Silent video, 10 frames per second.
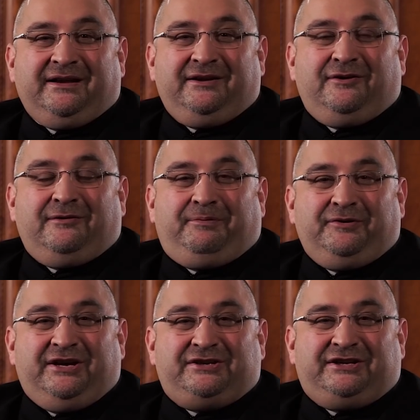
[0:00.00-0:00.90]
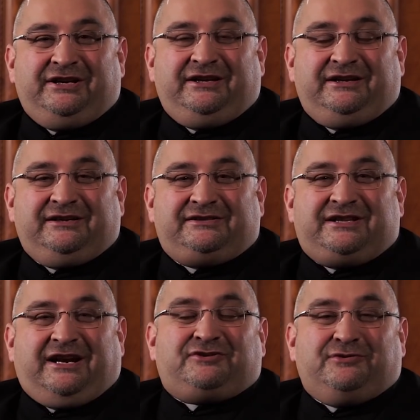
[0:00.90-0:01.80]
y, no, ponieśli
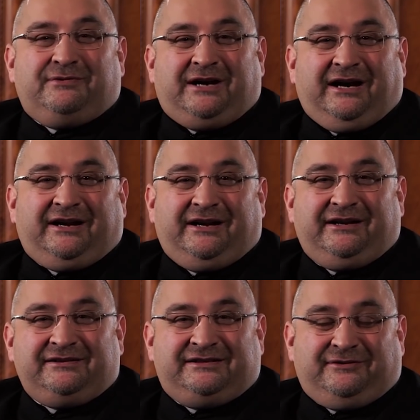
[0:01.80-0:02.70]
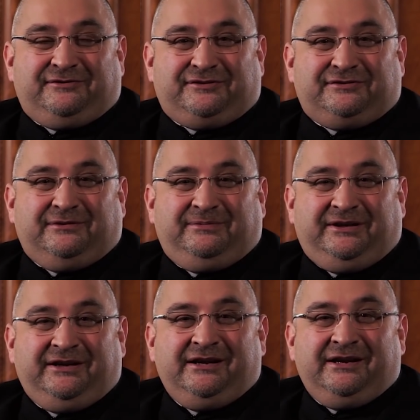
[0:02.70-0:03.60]
straszną karę za to, co
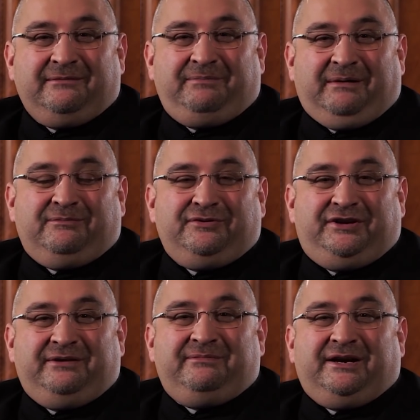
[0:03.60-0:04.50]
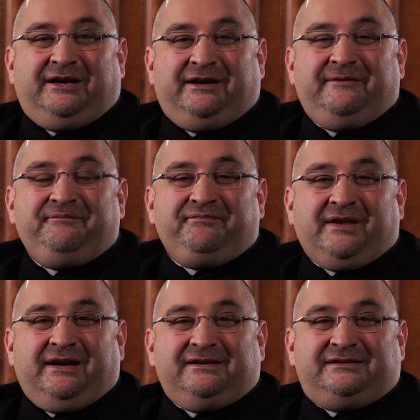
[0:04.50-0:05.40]
zrobili. Pan Bóg im y,
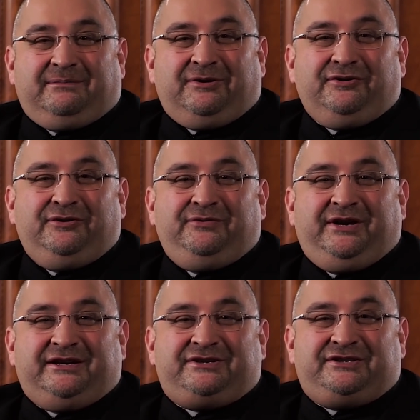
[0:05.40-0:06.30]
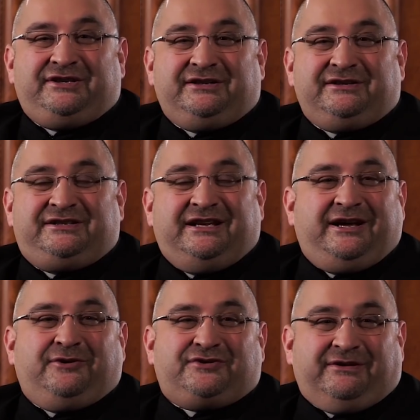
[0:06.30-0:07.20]
zabronił jeść z
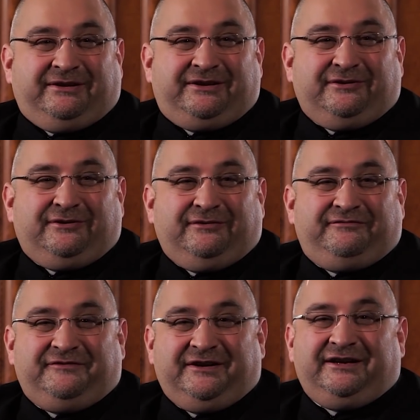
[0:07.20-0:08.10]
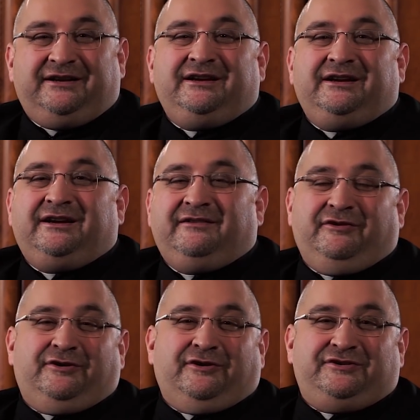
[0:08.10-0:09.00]
jednego drzewa tylko w w
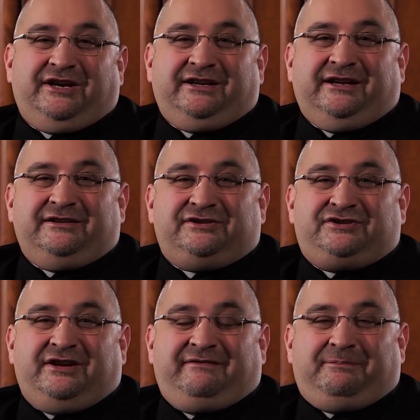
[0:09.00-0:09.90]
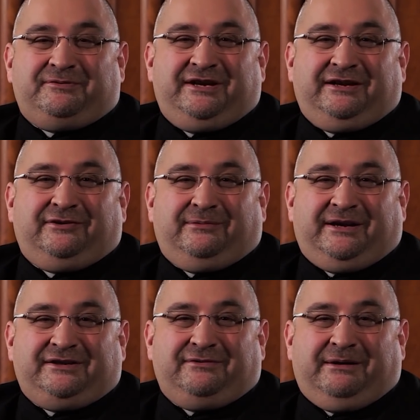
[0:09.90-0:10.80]
ogrodzie Eden z drzewa poznania
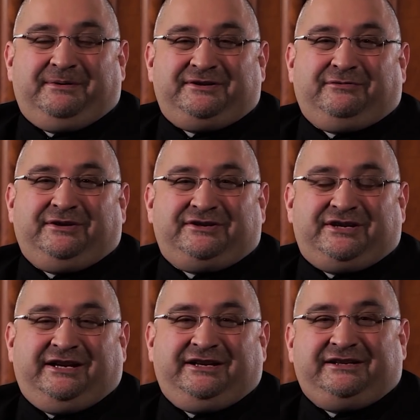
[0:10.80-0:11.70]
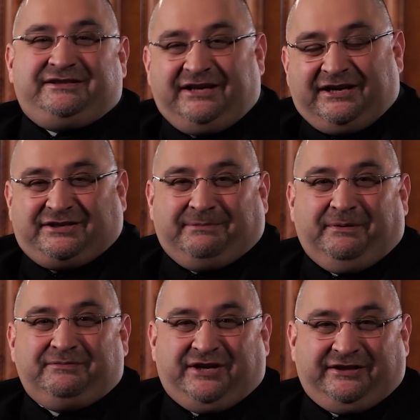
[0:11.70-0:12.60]
dobra i zła. Powiedział, jeżeli zjecie,
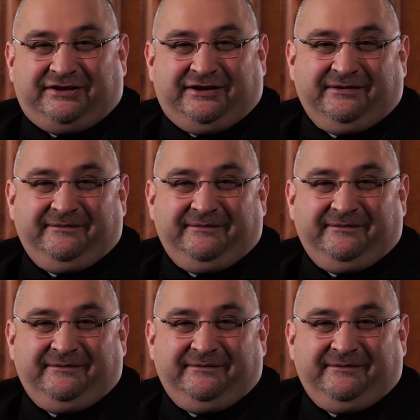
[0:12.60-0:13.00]
pomrzecie.